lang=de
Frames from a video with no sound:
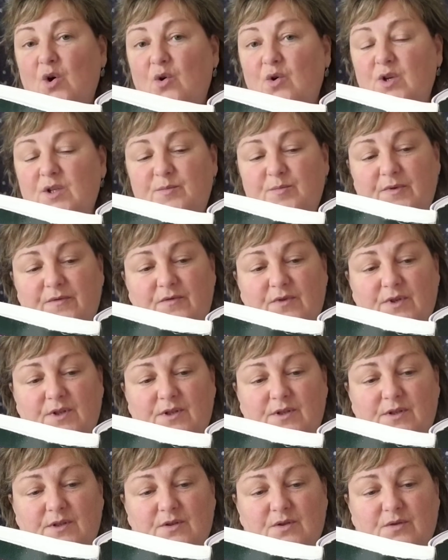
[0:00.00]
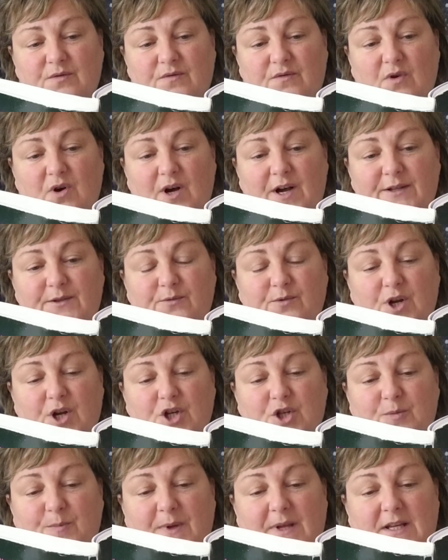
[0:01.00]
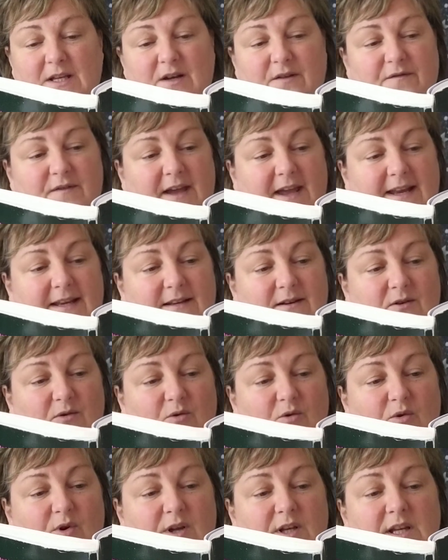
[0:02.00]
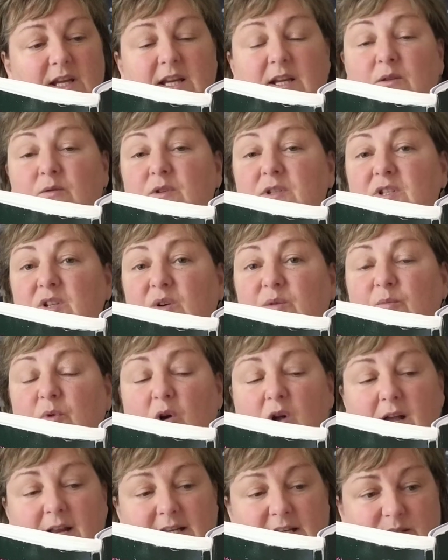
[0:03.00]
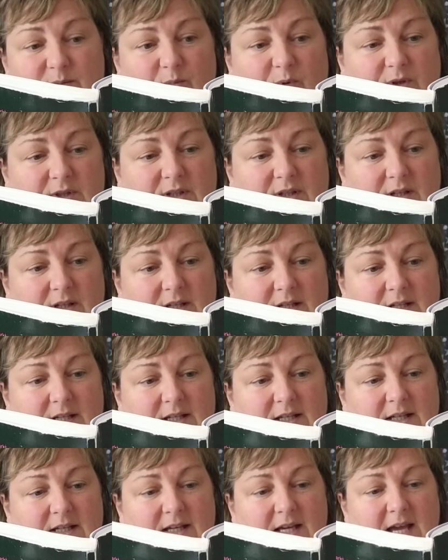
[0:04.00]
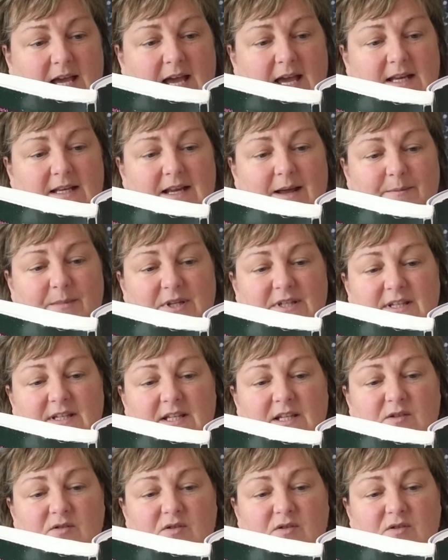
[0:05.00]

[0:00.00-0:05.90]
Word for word: und bewirken sofort oder später Veränderungen in unserem Organismus. Damit Sie die